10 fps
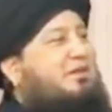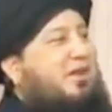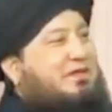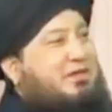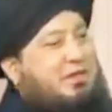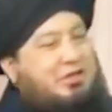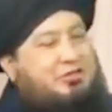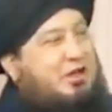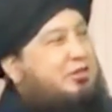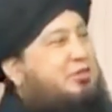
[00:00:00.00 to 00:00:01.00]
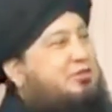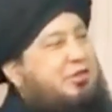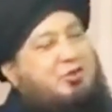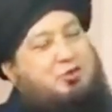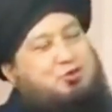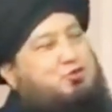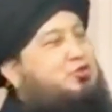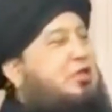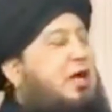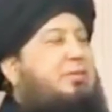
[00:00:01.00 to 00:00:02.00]
लिहाजा ये इसका इस कदर
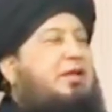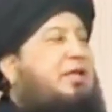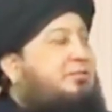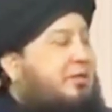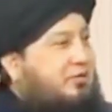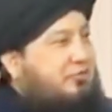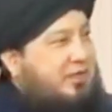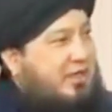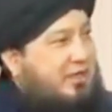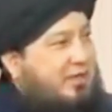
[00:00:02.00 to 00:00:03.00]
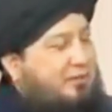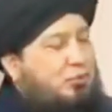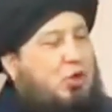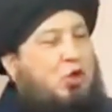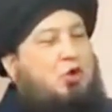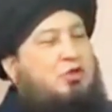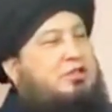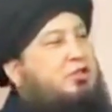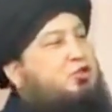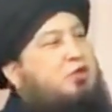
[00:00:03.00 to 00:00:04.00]
खसूसी नाम है अल्लाह तबारक वाली का और
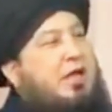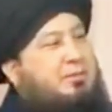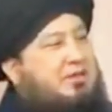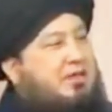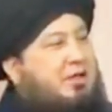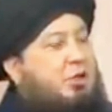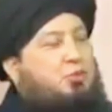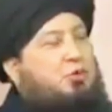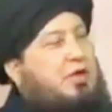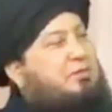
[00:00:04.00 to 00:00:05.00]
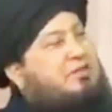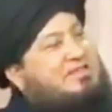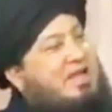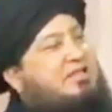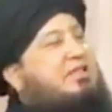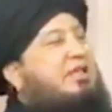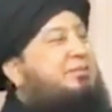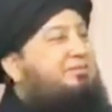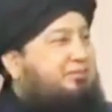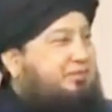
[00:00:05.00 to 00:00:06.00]
इसके अंदर जो रहमत है वो रहमत ज़ाती
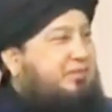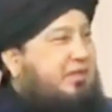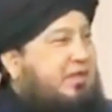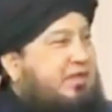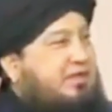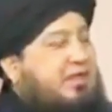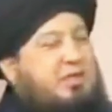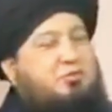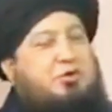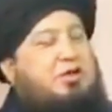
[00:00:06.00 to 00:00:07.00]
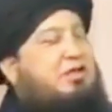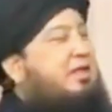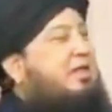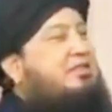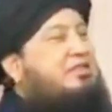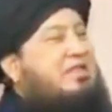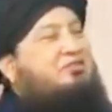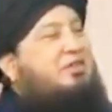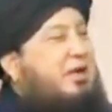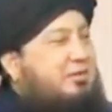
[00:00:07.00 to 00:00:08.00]
है यानी वो ऐसी
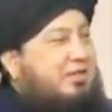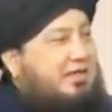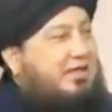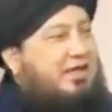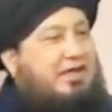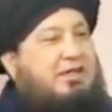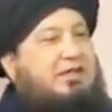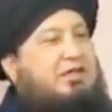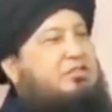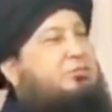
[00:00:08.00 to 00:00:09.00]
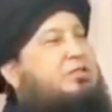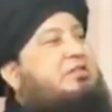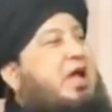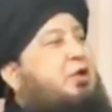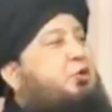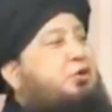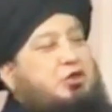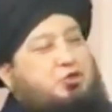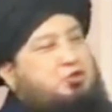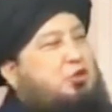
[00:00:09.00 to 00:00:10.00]
इजाफी रहमत नहीं है कि किसी पर जाहिर
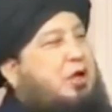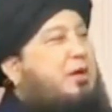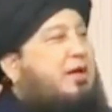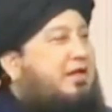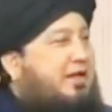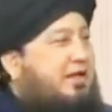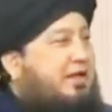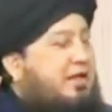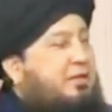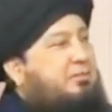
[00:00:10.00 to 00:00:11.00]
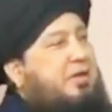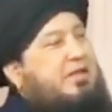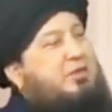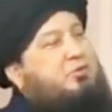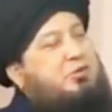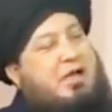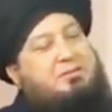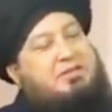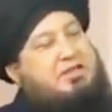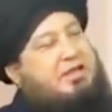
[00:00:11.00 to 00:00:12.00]
होगी तो उसको रहमान कहेंगे बल्कि वो
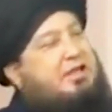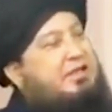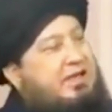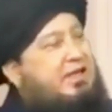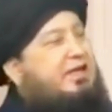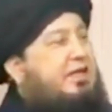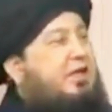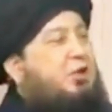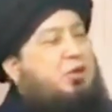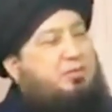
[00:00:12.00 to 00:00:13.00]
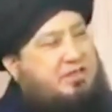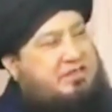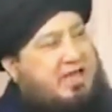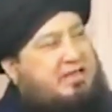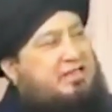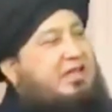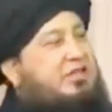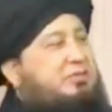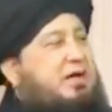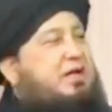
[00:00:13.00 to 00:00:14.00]
रहमत करे या ना करे अपनी ज़ात के
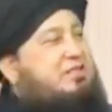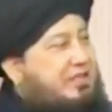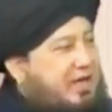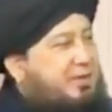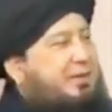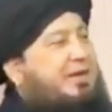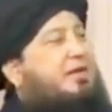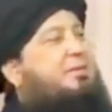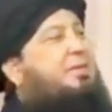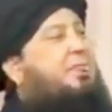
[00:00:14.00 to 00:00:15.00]
एतबार से ही रहमान है